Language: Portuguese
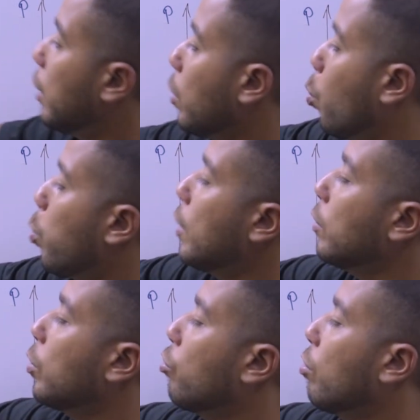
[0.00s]

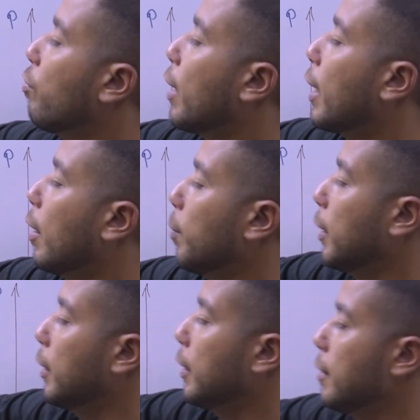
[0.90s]
Enquanto eu estiver
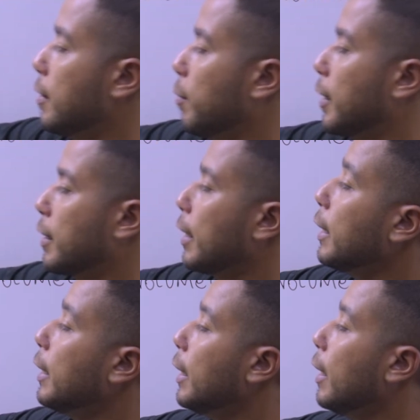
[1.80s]
caminhando em cima dessa
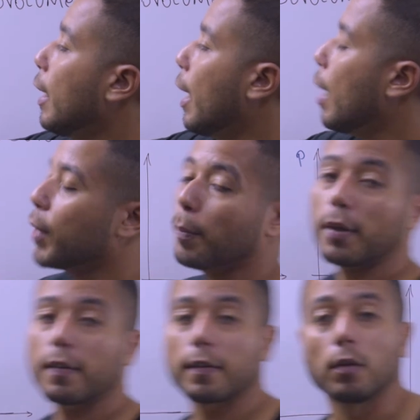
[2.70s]
linha, a minha
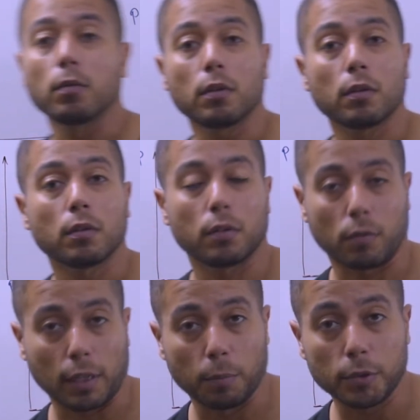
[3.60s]
pressão não
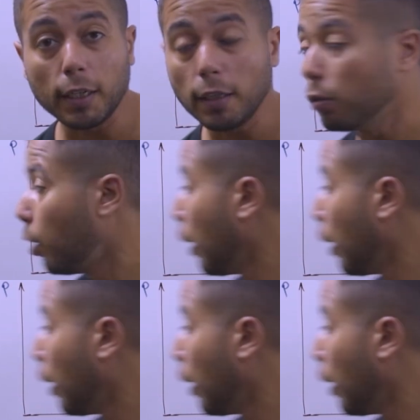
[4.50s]
está mudando.